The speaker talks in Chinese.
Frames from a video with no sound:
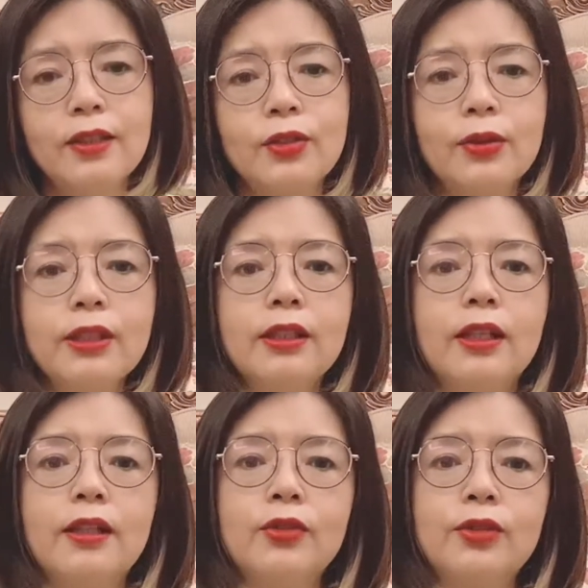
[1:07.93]
所以
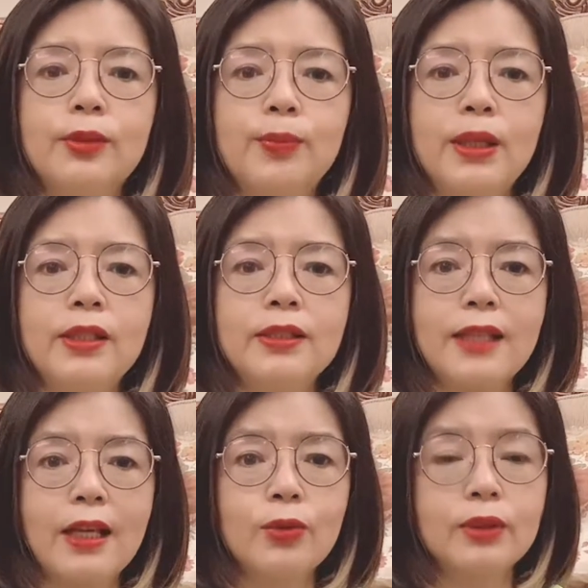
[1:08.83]
呢，就是别人
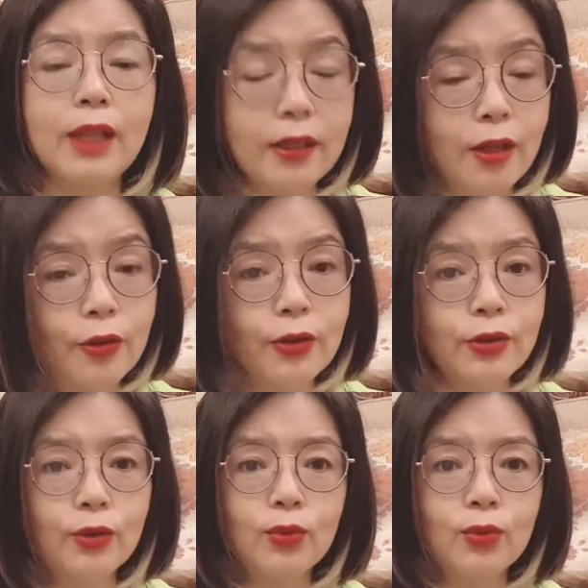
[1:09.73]
在跟我探讨的时候，